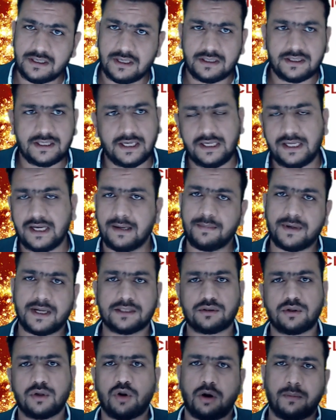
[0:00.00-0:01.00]
डेली हम रात
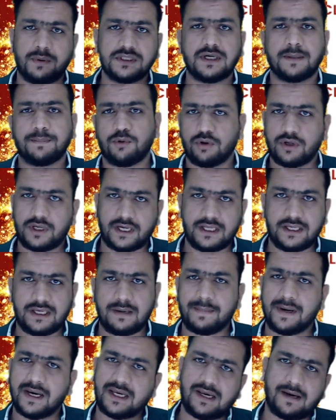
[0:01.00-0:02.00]
को नौ बजे अपलोड करेंगे
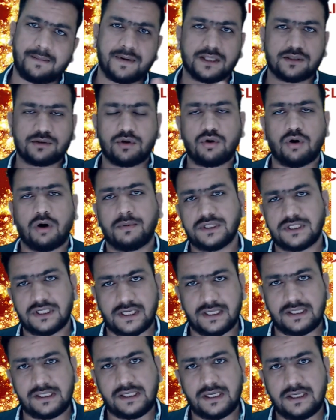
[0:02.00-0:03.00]
बाकी आप रात को नौ बजे
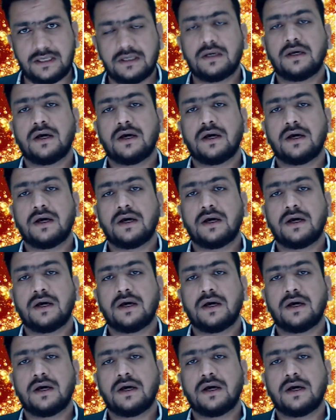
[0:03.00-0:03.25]
करिए